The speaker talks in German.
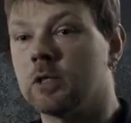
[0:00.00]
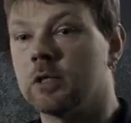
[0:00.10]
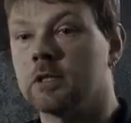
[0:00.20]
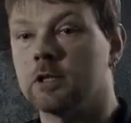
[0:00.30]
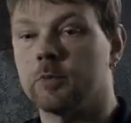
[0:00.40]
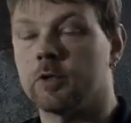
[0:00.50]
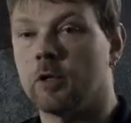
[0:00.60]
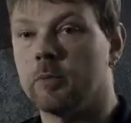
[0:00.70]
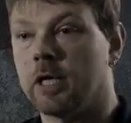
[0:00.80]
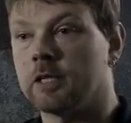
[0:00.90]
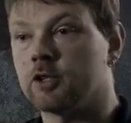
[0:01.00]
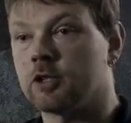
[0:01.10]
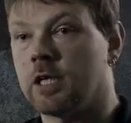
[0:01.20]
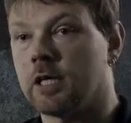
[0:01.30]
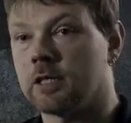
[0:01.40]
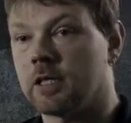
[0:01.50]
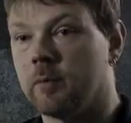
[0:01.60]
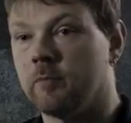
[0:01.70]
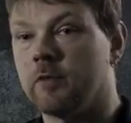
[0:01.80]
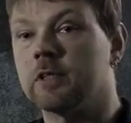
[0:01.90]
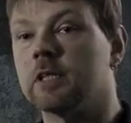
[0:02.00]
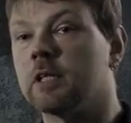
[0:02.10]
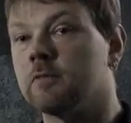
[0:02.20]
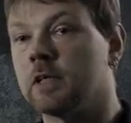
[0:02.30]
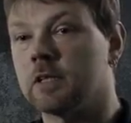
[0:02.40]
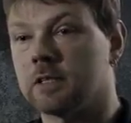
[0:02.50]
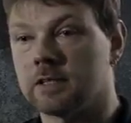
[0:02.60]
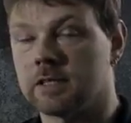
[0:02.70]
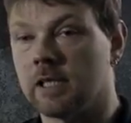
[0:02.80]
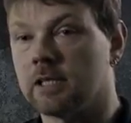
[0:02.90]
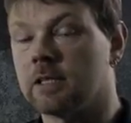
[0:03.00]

oder ich bekomme einen starken Kämpfer, der dann wirklich als